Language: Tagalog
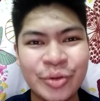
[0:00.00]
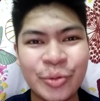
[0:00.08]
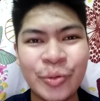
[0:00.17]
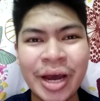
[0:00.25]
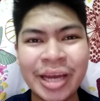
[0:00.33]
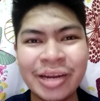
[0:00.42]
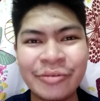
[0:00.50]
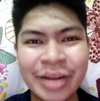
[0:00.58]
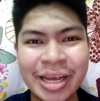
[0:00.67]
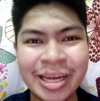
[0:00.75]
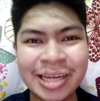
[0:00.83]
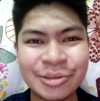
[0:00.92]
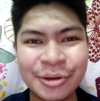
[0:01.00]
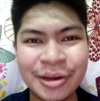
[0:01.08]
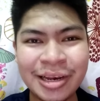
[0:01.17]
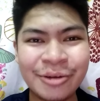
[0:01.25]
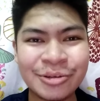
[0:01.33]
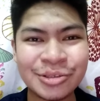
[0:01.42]
Kuha kayo ng fragrance
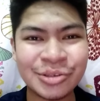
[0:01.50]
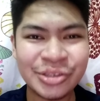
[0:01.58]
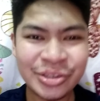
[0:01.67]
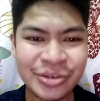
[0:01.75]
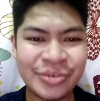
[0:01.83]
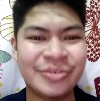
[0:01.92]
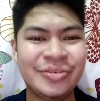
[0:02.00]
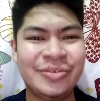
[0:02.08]
oil na gusto nyo.